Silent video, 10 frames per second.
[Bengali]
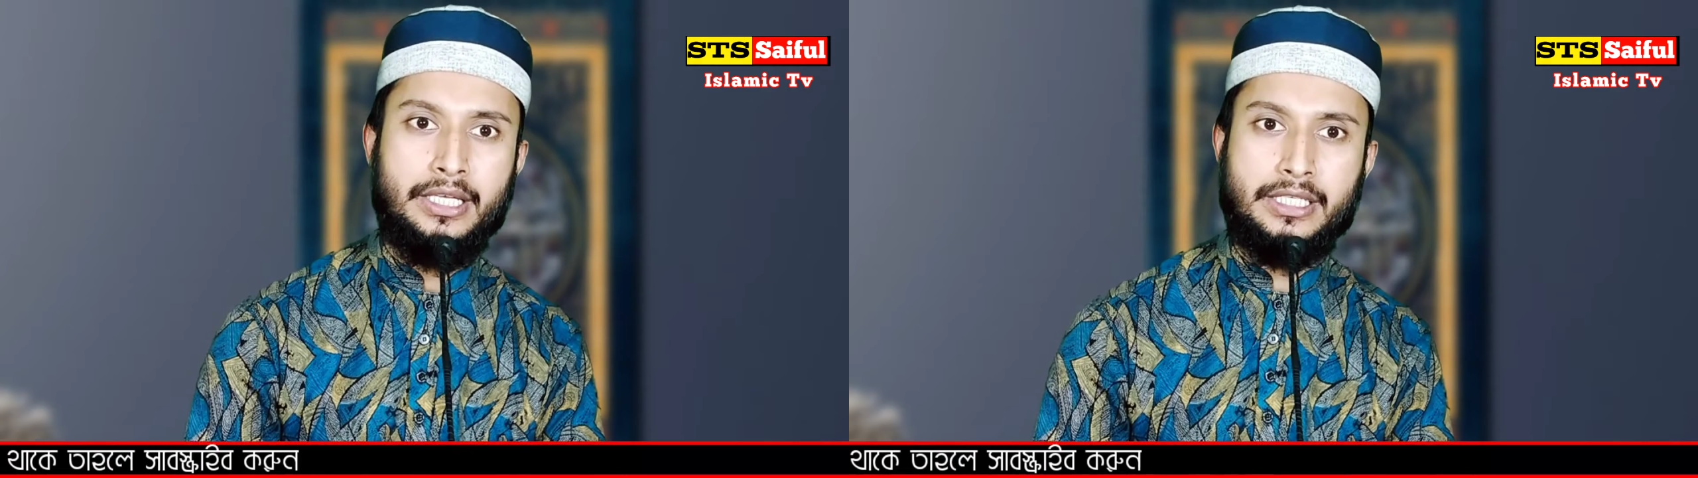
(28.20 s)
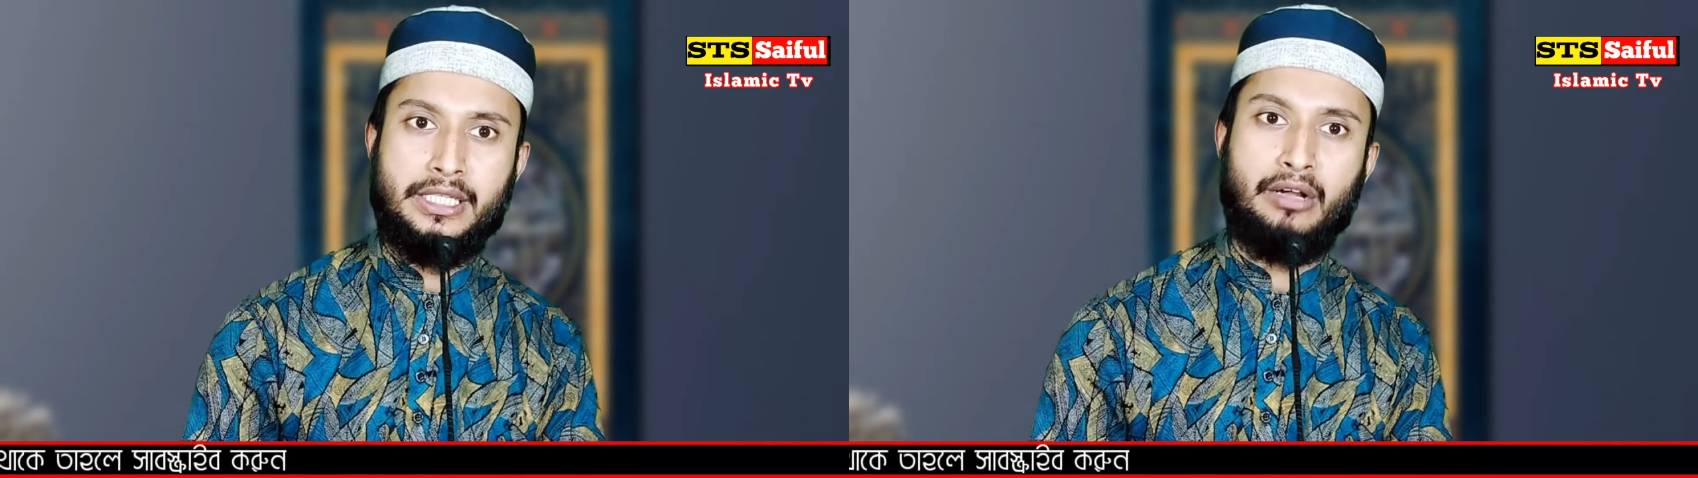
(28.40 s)

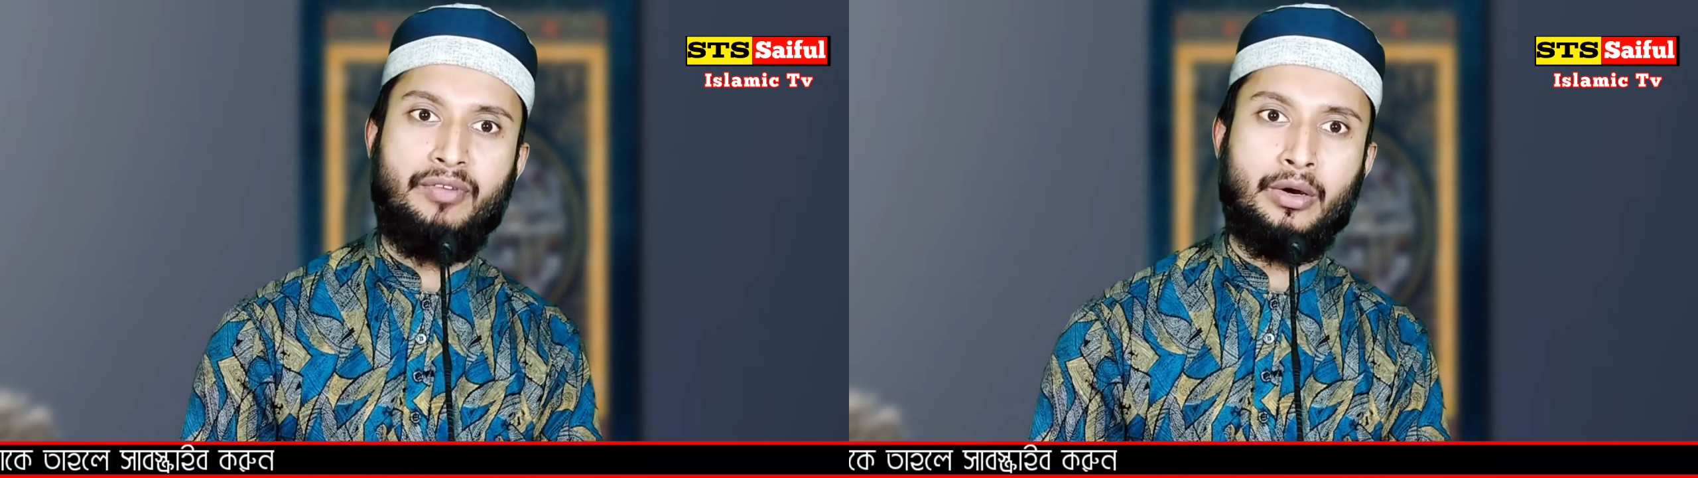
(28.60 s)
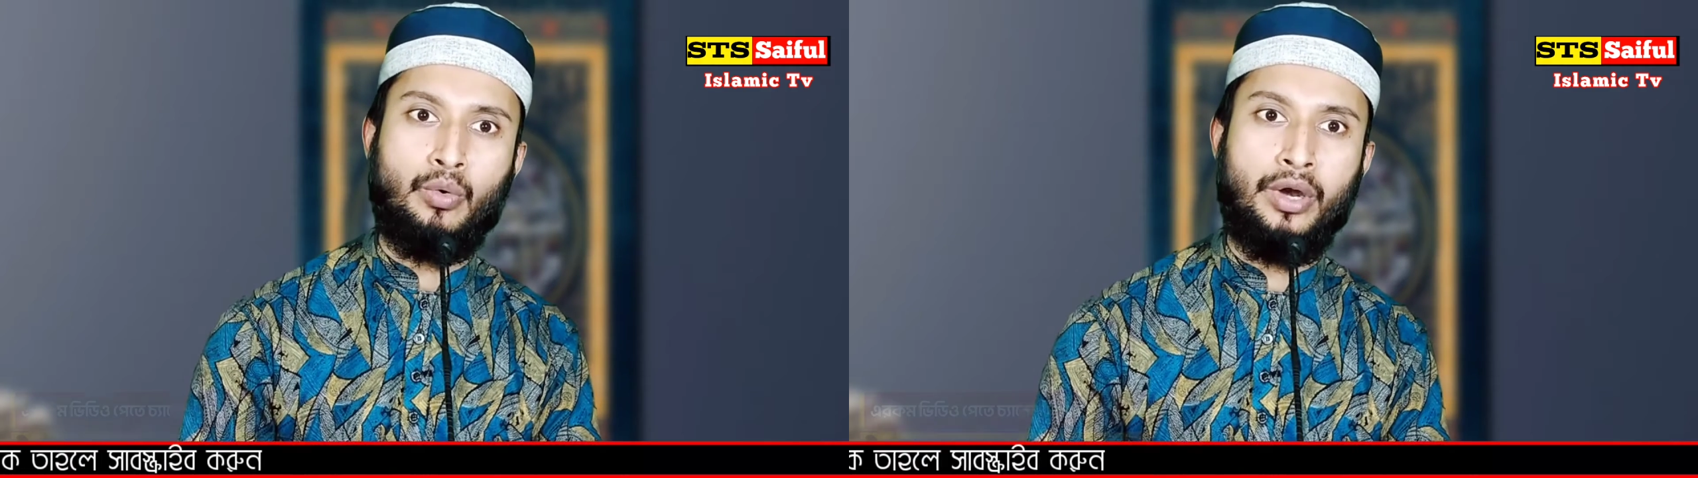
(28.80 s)

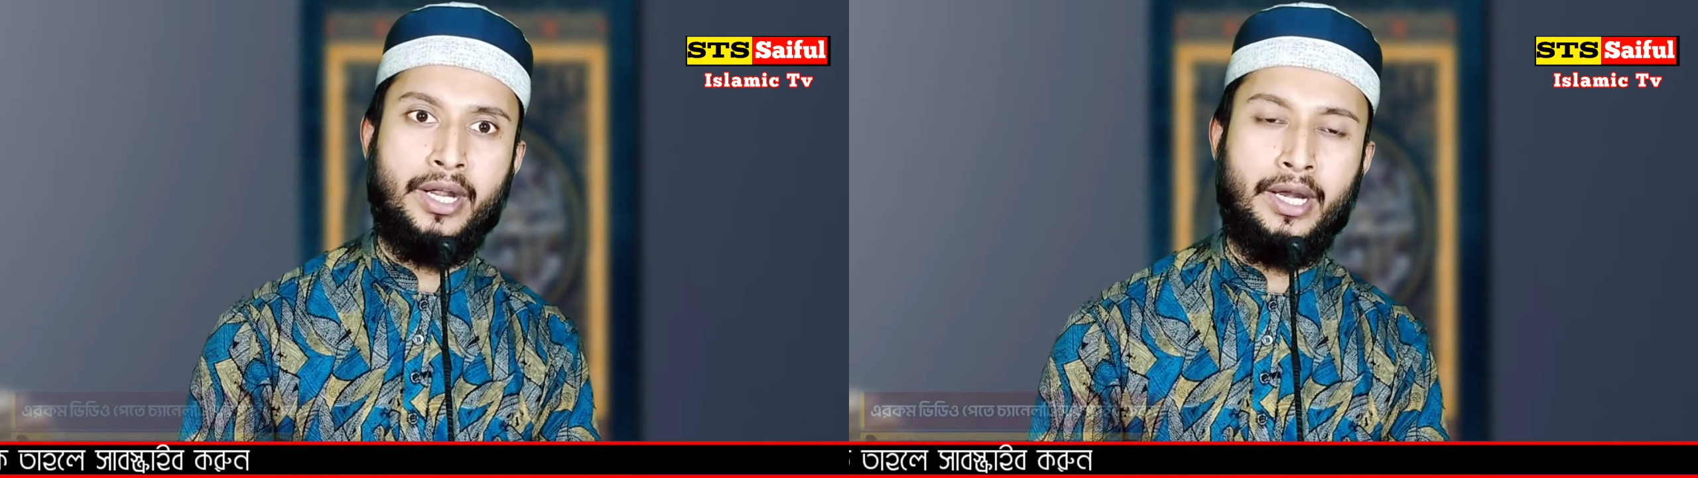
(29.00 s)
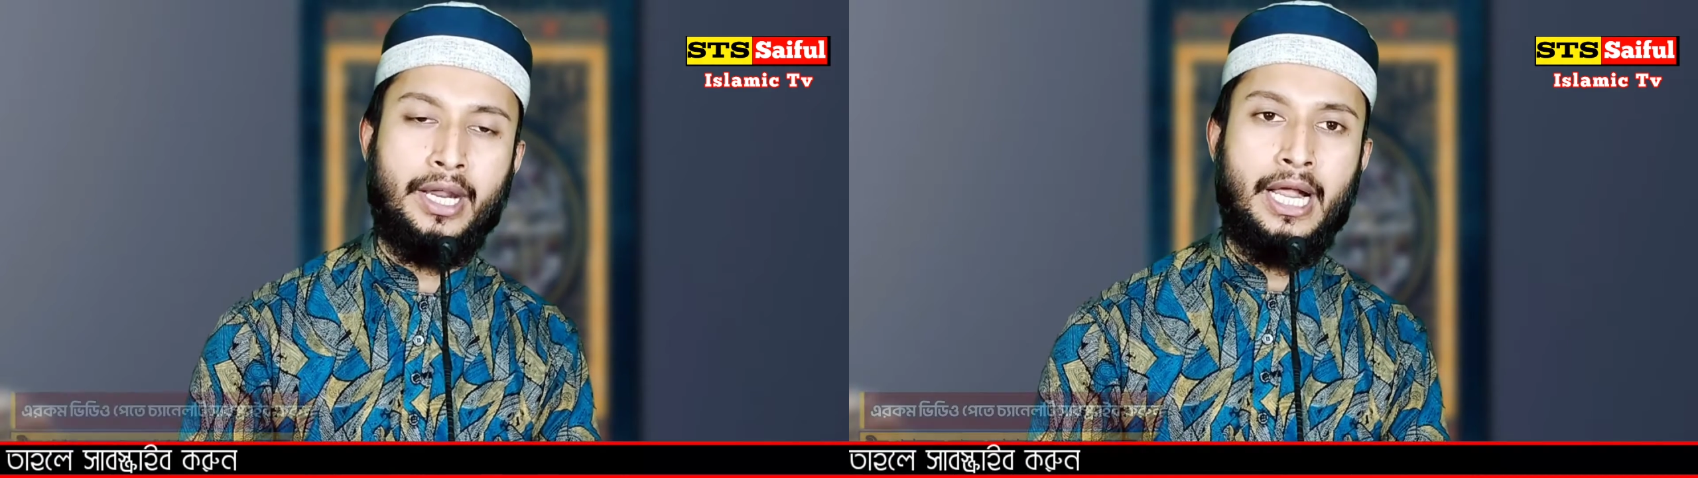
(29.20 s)
ইস্তেকফার করে
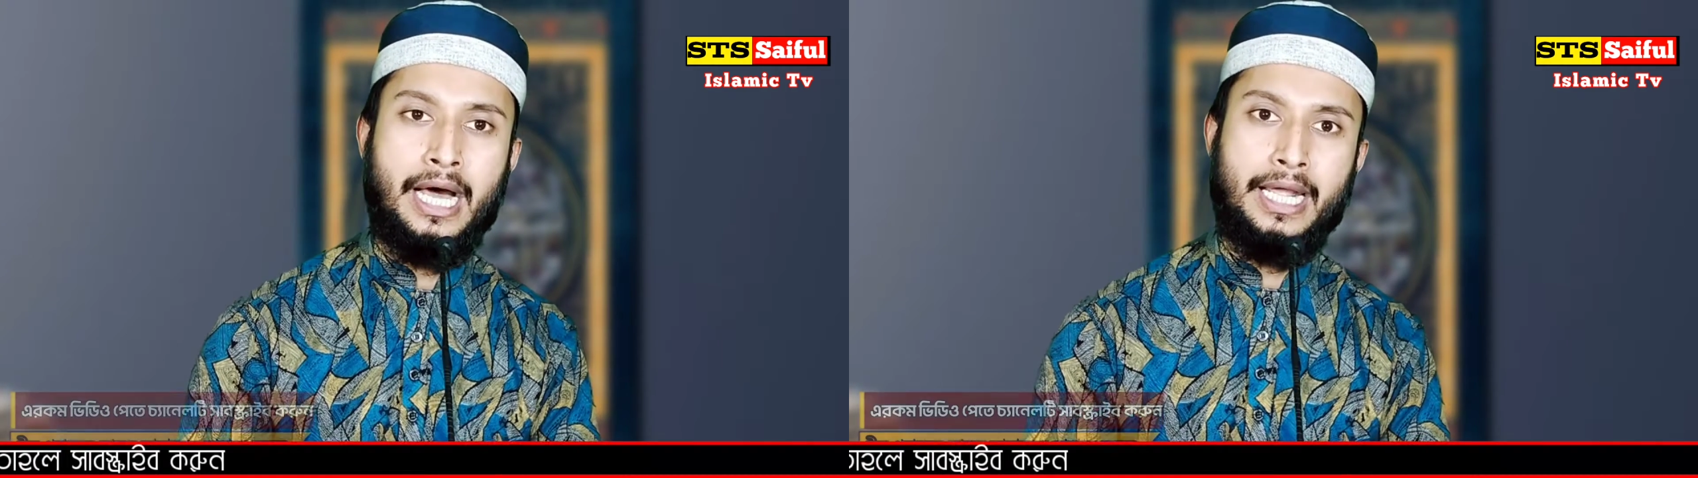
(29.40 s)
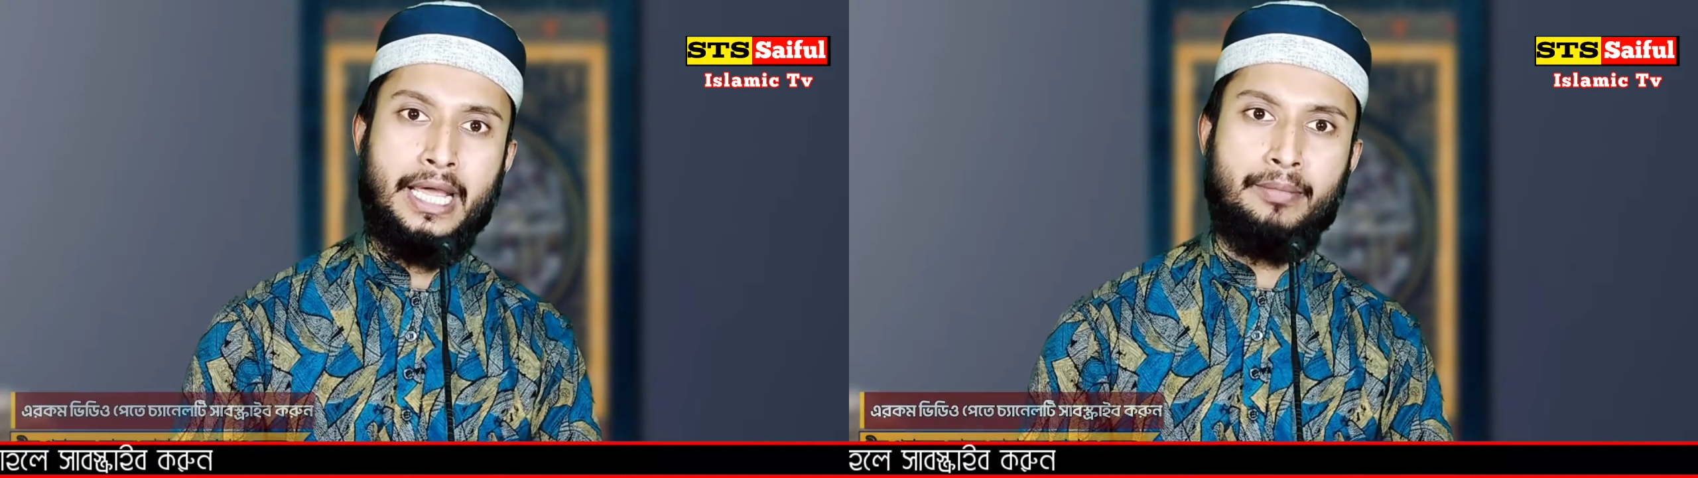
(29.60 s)
নেন আর